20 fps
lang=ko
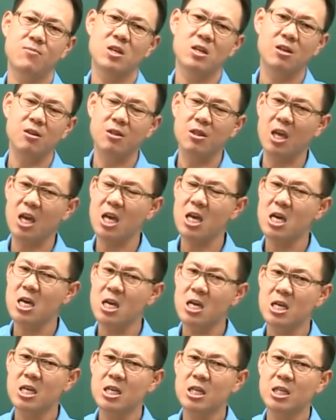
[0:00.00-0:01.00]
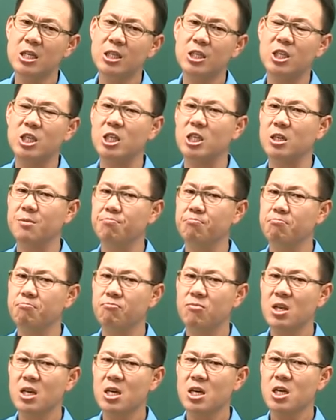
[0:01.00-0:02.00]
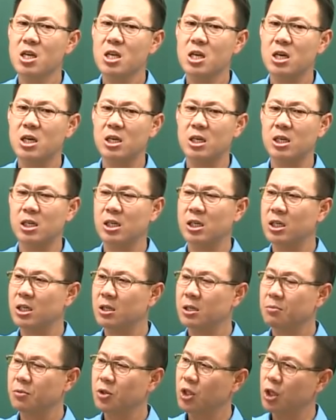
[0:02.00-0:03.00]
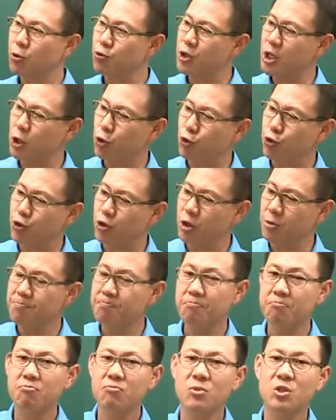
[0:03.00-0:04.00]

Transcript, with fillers: 그런데 지금 어, 서울시 9급,